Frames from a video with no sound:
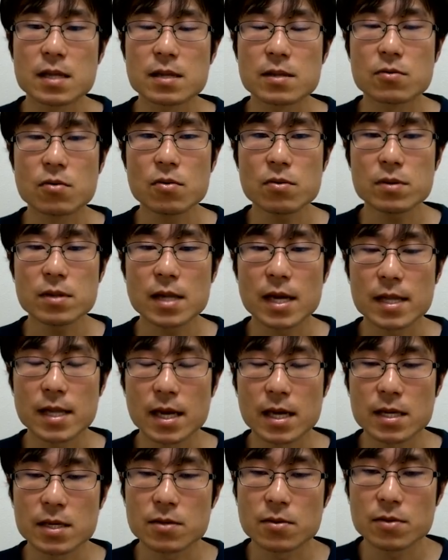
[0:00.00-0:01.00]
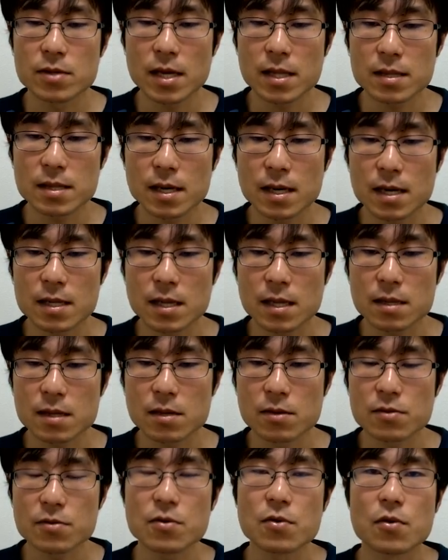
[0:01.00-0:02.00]
どんな内容だったかなっ
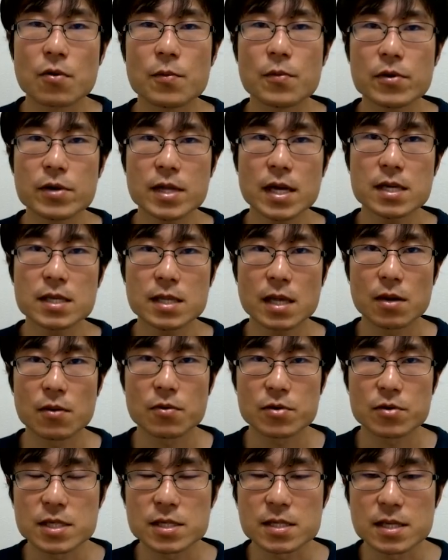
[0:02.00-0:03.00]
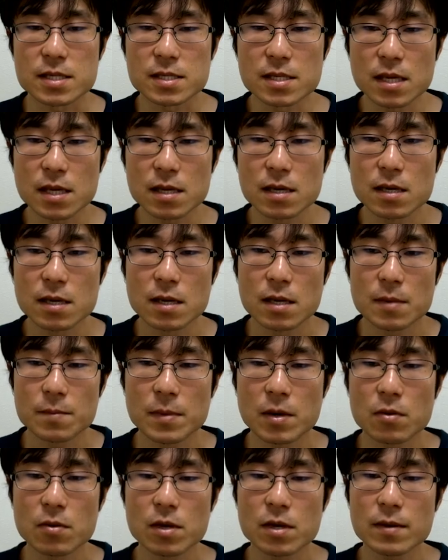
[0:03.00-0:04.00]
ていうのを思い出してほですね
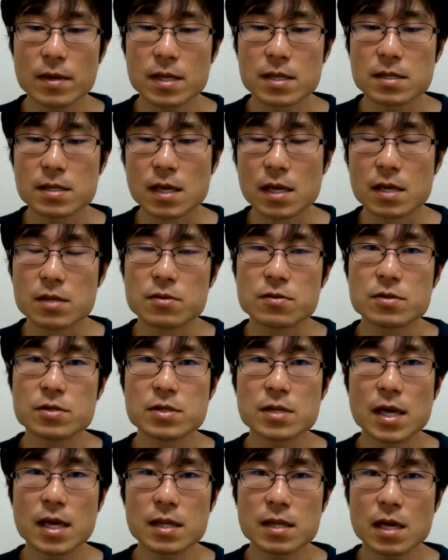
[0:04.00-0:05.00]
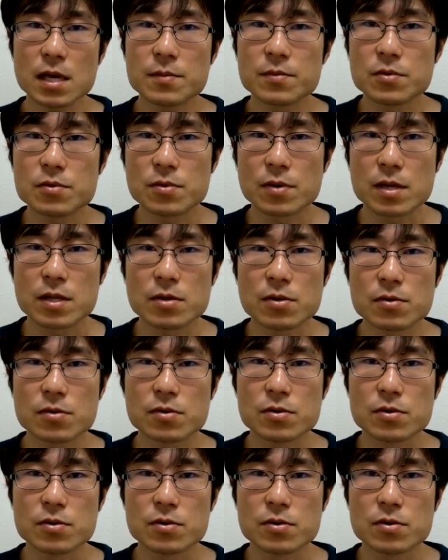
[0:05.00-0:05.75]
まこれはですね入試現代文とかでよく